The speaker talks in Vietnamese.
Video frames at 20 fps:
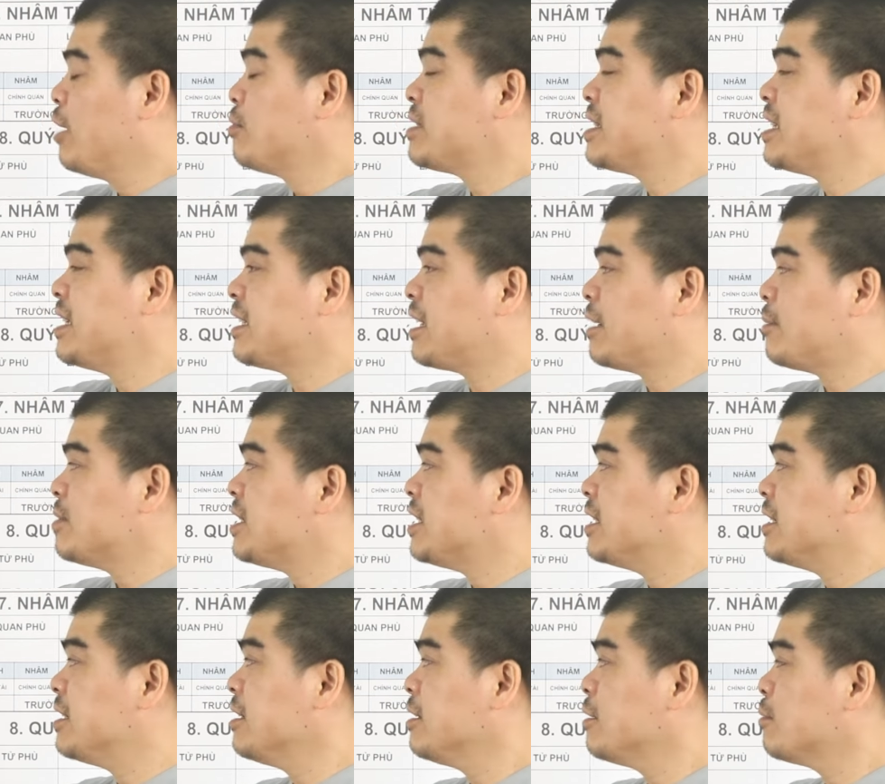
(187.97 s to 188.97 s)

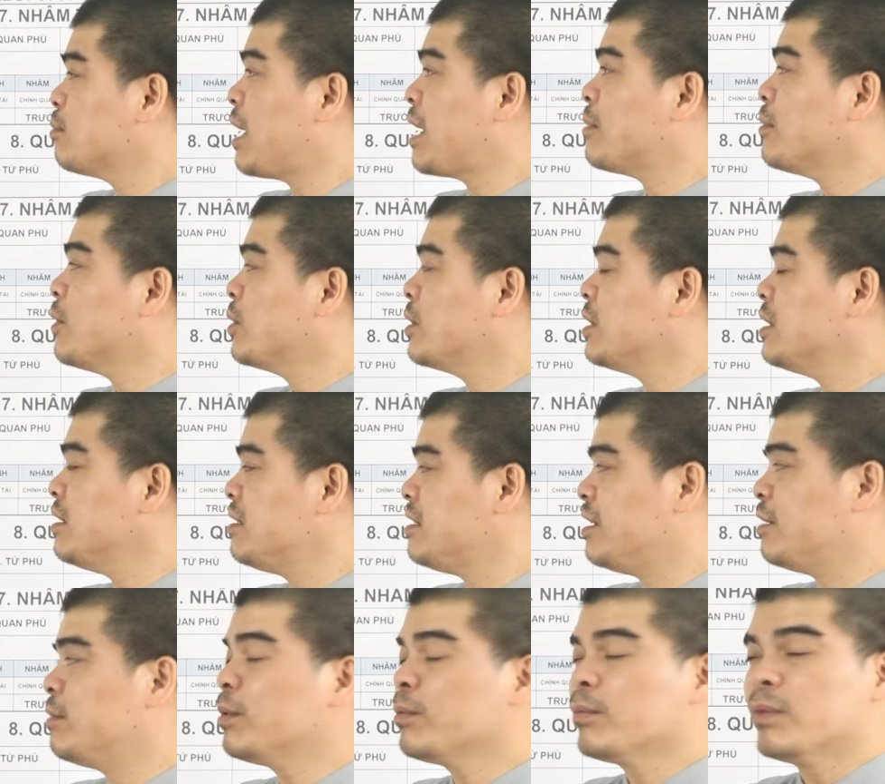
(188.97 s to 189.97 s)
0989 34
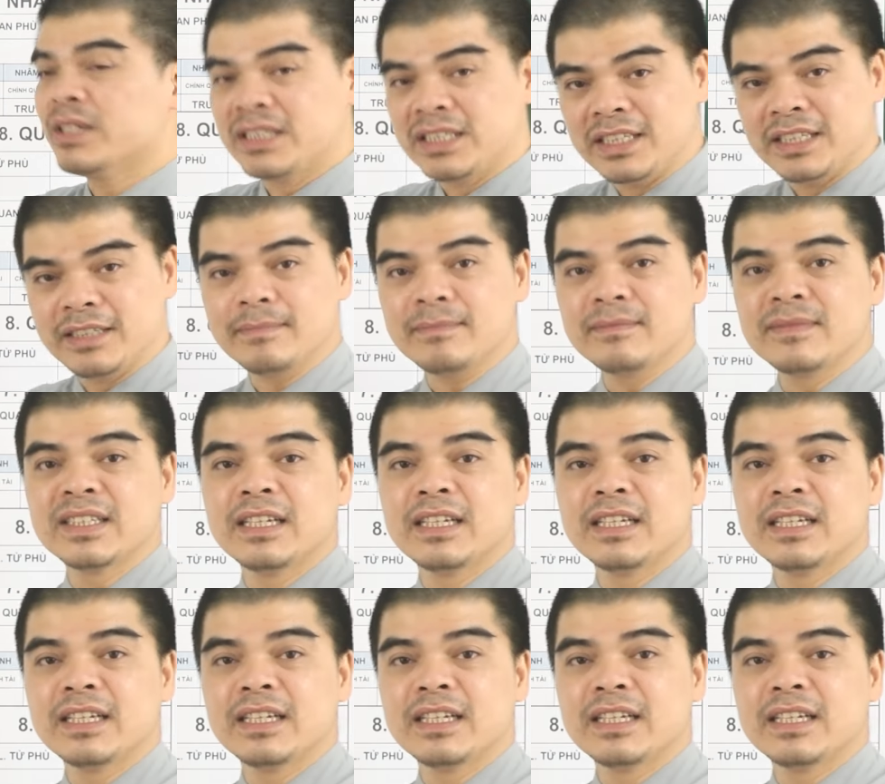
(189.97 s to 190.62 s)
9119